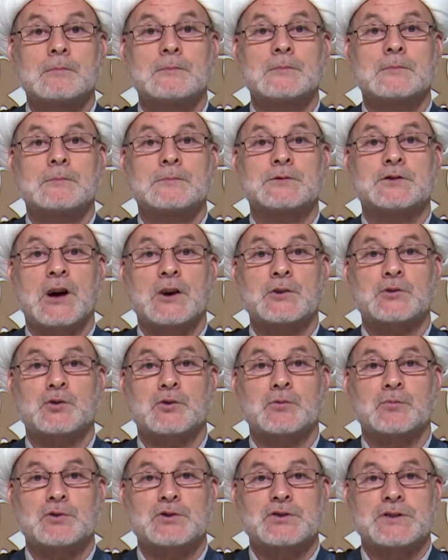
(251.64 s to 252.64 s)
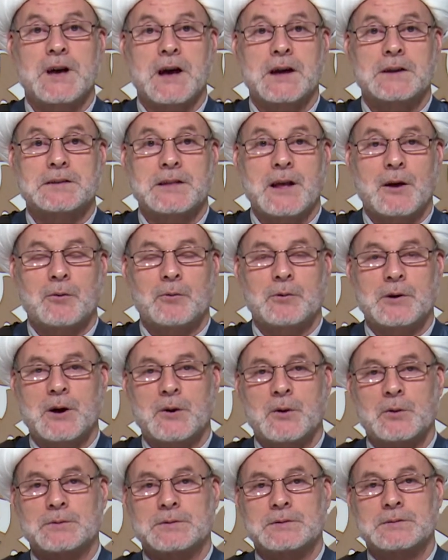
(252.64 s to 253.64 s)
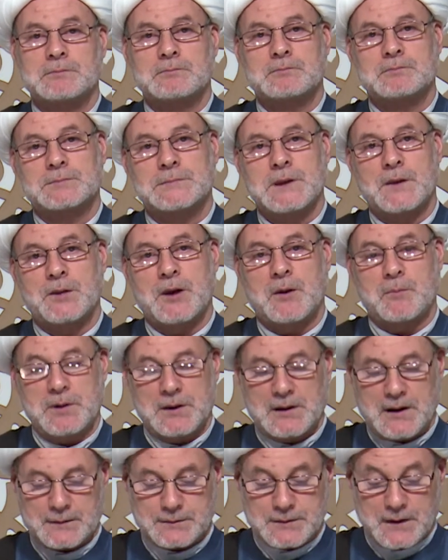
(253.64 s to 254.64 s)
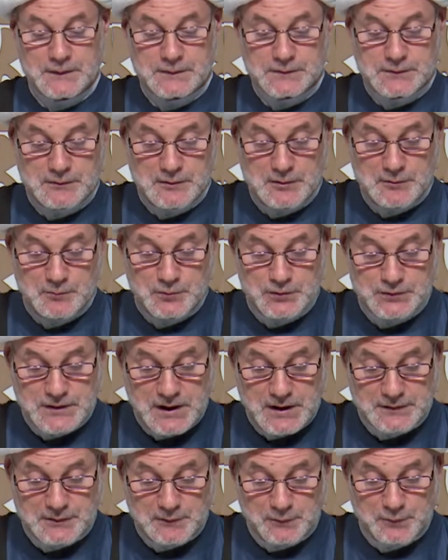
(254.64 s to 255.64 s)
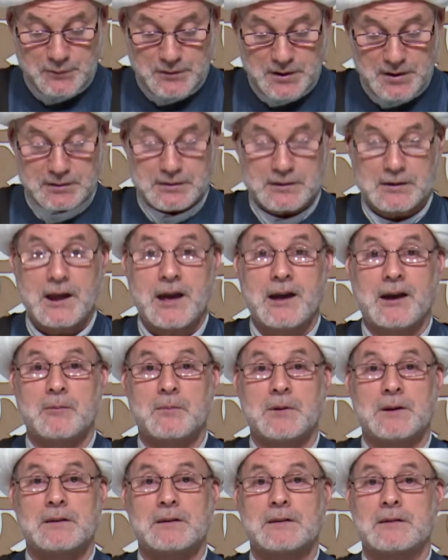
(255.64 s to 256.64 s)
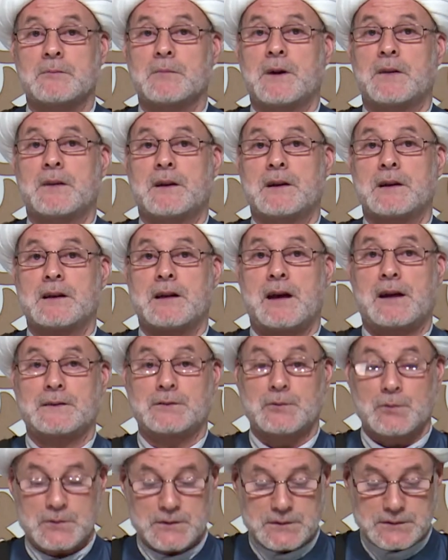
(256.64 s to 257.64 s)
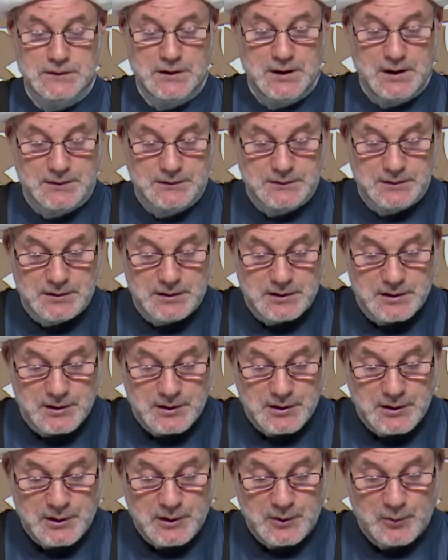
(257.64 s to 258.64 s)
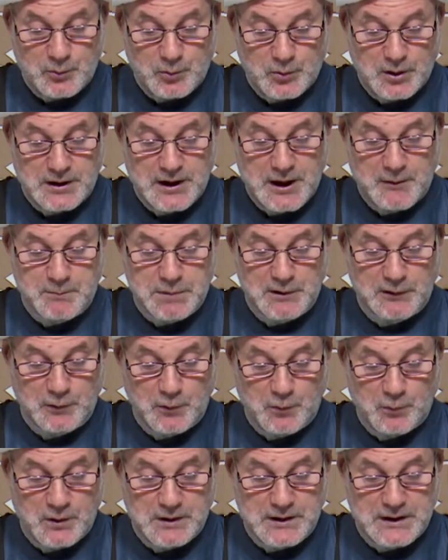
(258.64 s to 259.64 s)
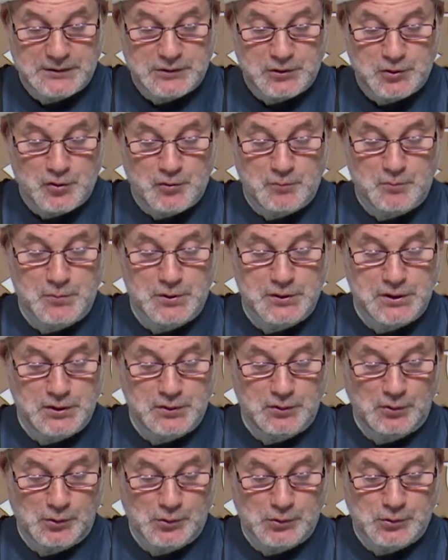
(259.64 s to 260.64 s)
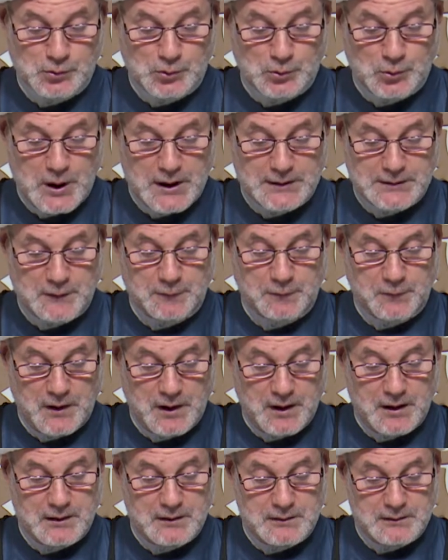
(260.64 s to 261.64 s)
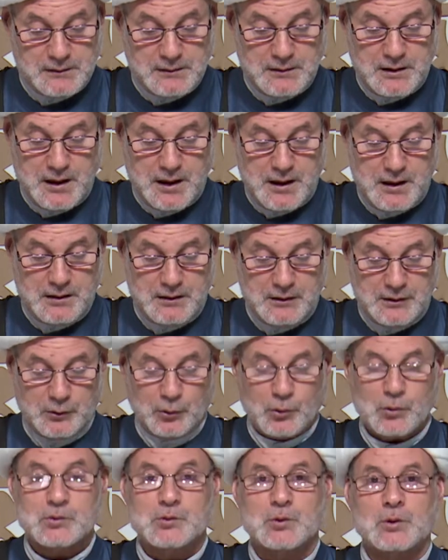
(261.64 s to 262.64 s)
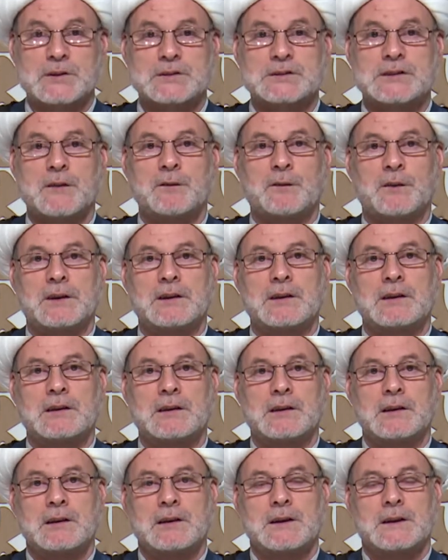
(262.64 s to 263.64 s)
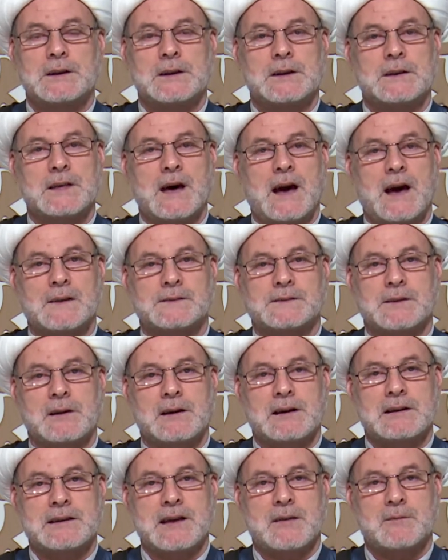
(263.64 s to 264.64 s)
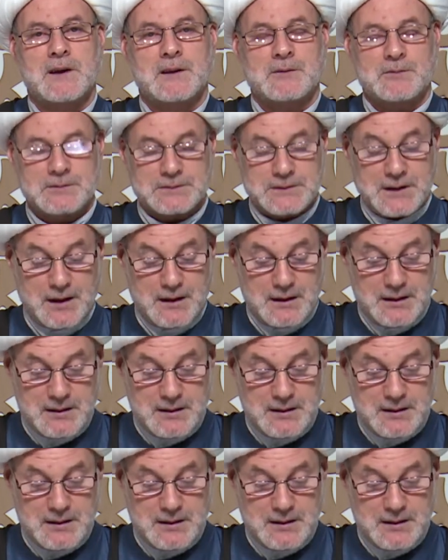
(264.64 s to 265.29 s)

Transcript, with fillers: شخص مجتهد تقول له تذهب إلى درس المجتهد الفلاني لا يقبل ماذا لأن عنده الاجتهاد ولا بالقوة التي يمكن حصولها دفعة لا الحصول الدفعي إذا حصل الكمال وانتهى